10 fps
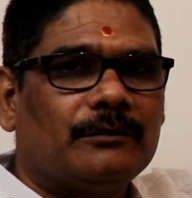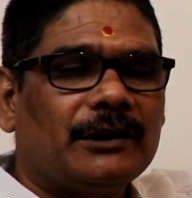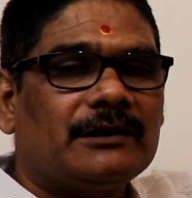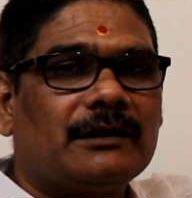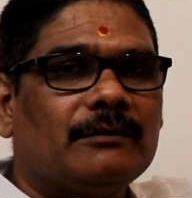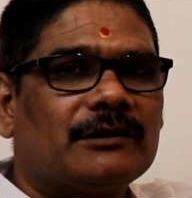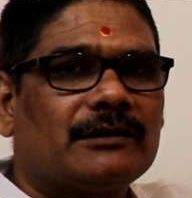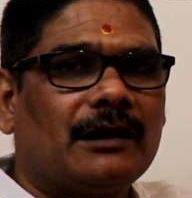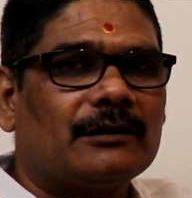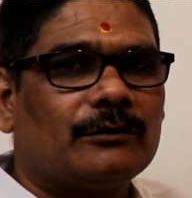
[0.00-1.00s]
पंचम
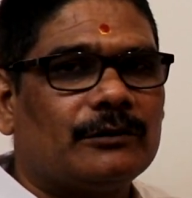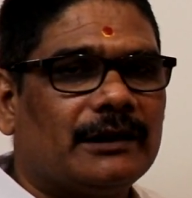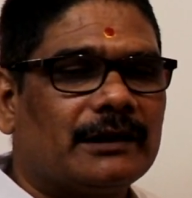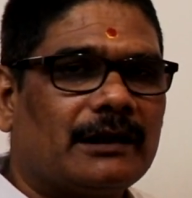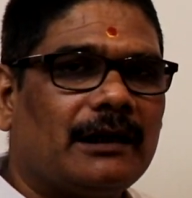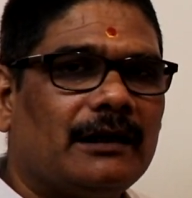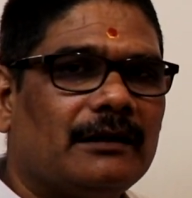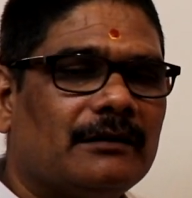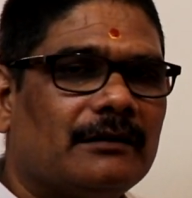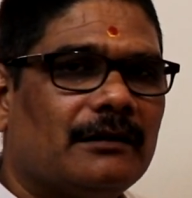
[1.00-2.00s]
स्थान को देख रहा
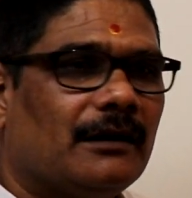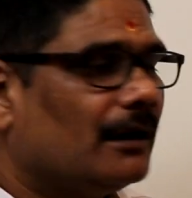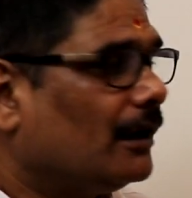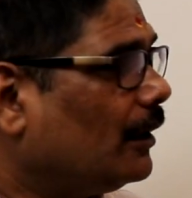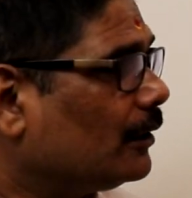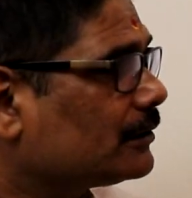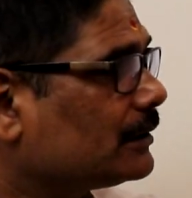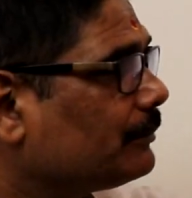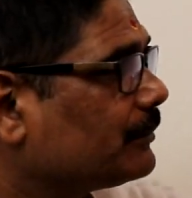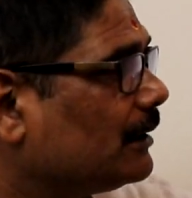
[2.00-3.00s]
है और
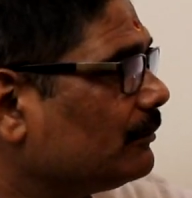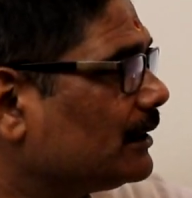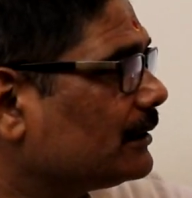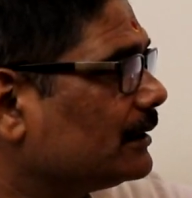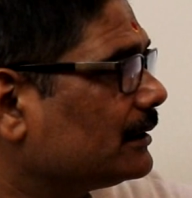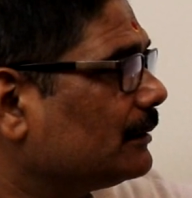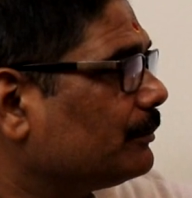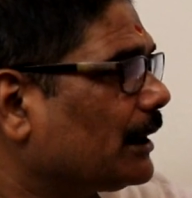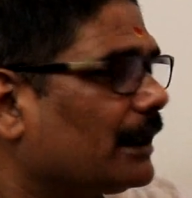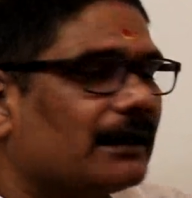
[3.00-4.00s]
सप्तम दृष्टि से
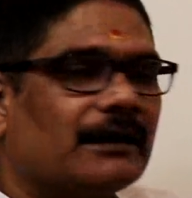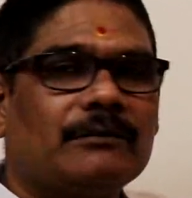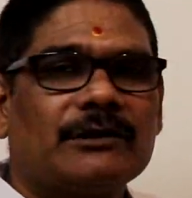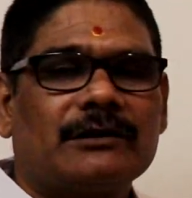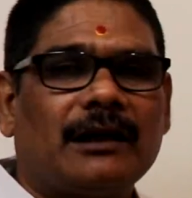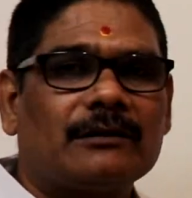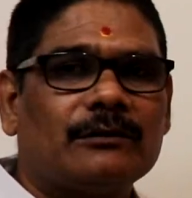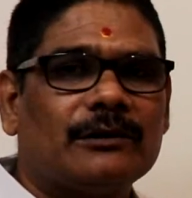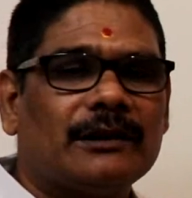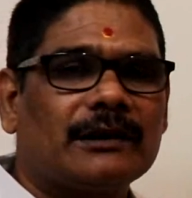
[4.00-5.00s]
पराक्रम स्थान
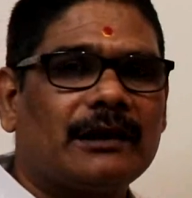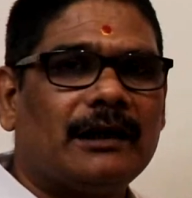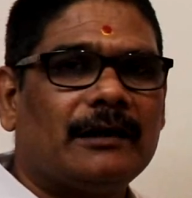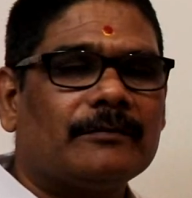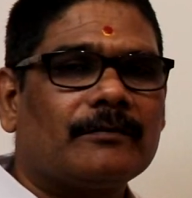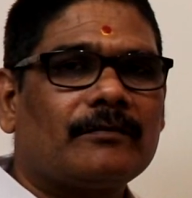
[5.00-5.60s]
को देख रहा है